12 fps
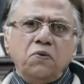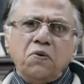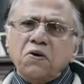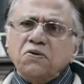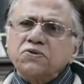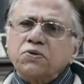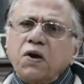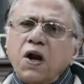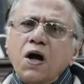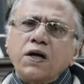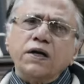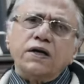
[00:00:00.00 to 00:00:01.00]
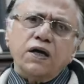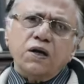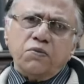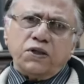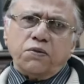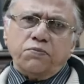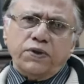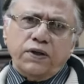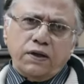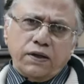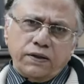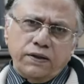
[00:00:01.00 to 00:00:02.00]
उन्होंने उसको राख के ढेर में
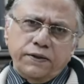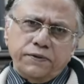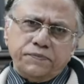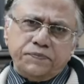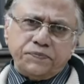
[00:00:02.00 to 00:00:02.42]
तब्दील कर दिया